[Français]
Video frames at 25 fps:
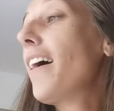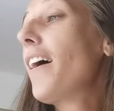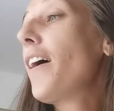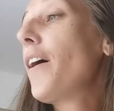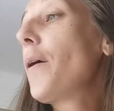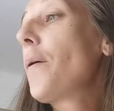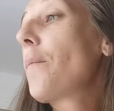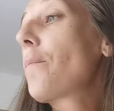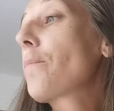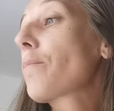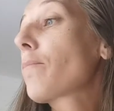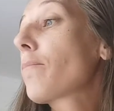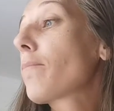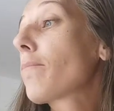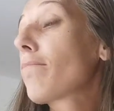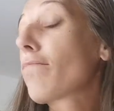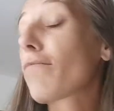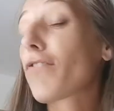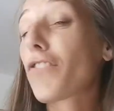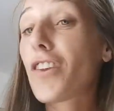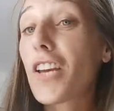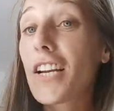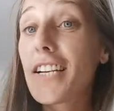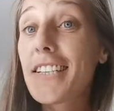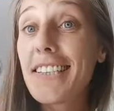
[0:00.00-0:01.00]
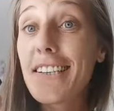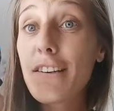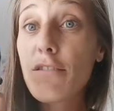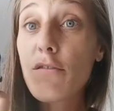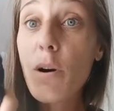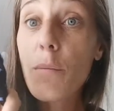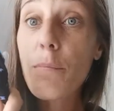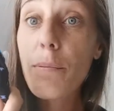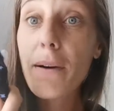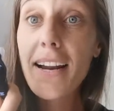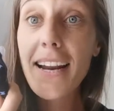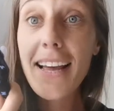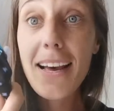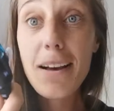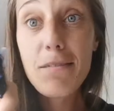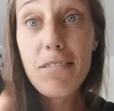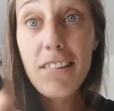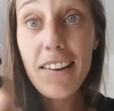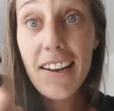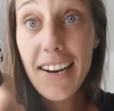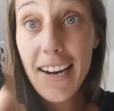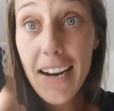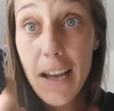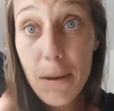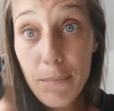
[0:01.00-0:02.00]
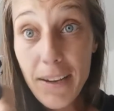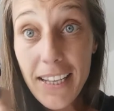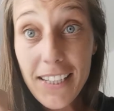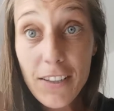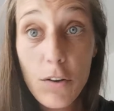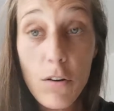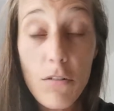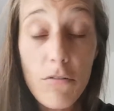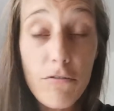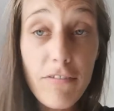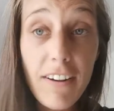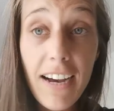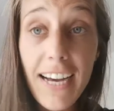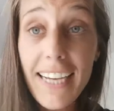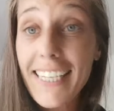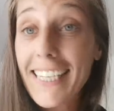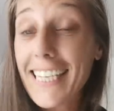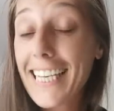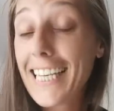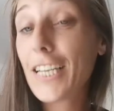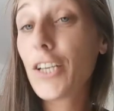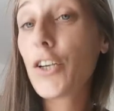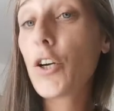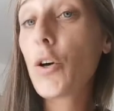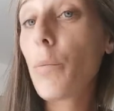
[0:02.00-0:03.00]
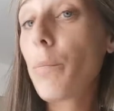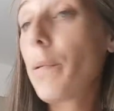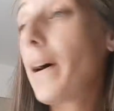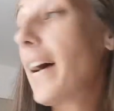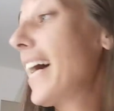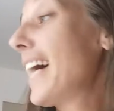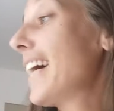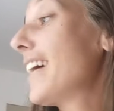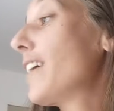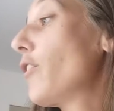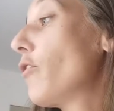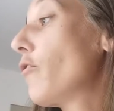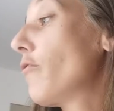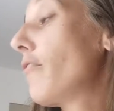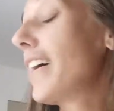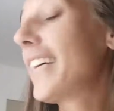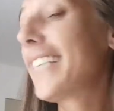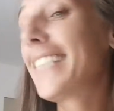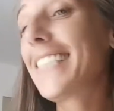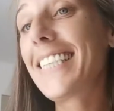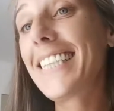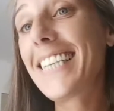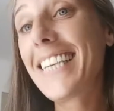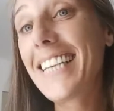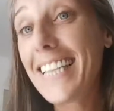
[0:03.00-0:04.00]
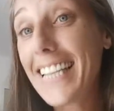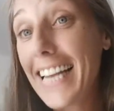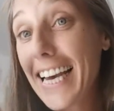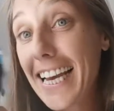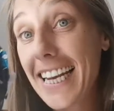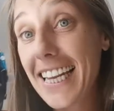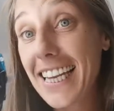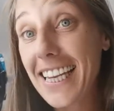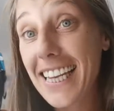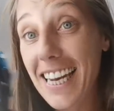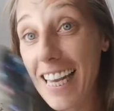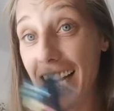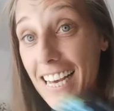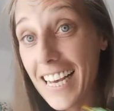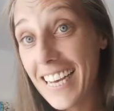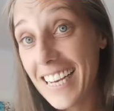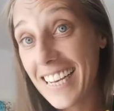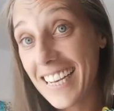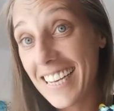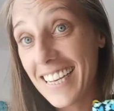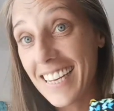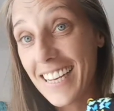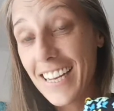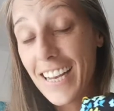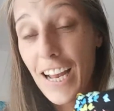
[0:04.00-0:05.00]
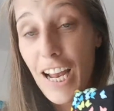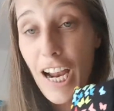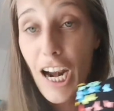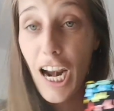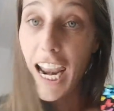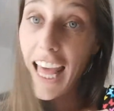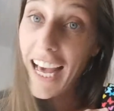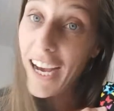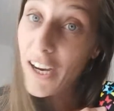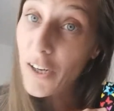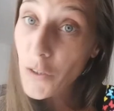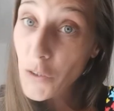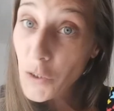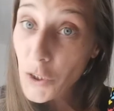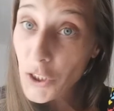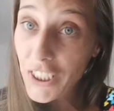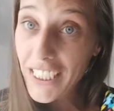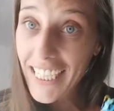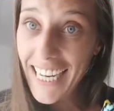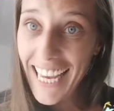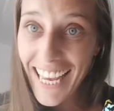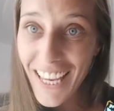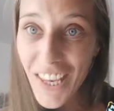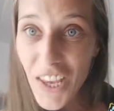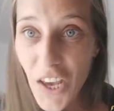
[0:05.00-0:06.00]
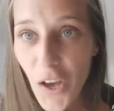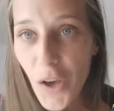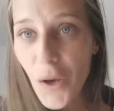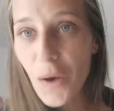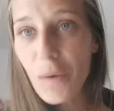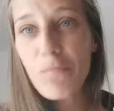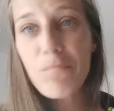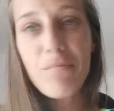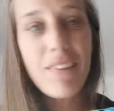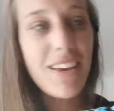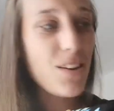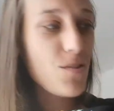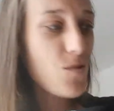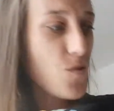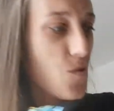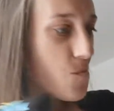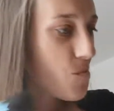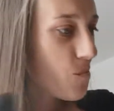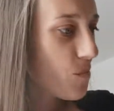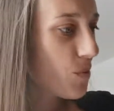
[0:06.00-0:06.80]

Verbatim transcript: Euh, celle-ci, on va pas la, mettre en vrac quelque part. On va essayer d'aller la, la, ranger ailleurs. Mais où